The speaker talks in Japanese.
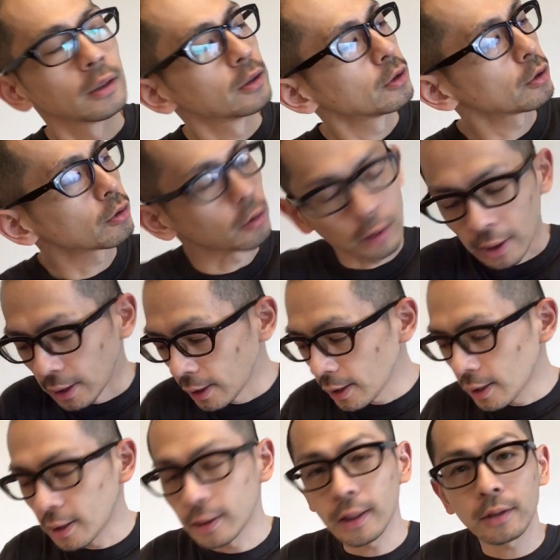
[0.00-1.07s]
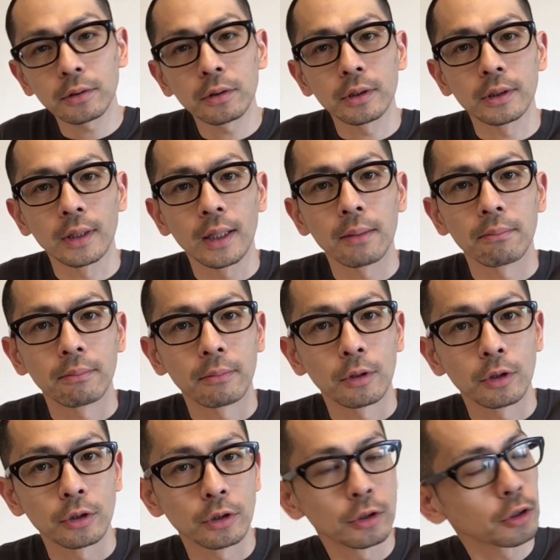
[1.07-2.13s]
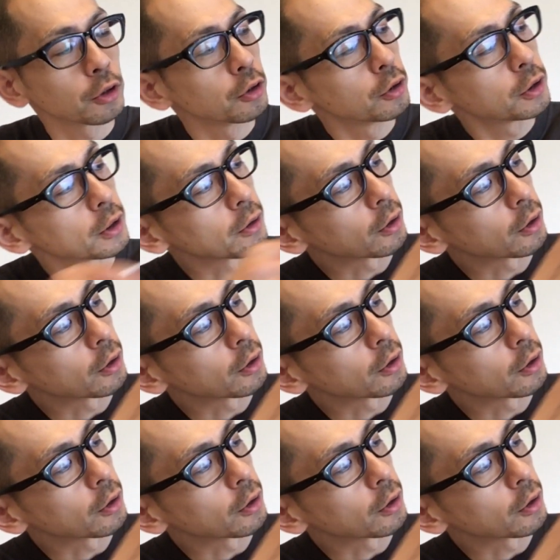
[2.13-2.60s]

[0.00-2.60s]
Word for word: ちょっとこれ、下手くそですね。もうちょっと許してく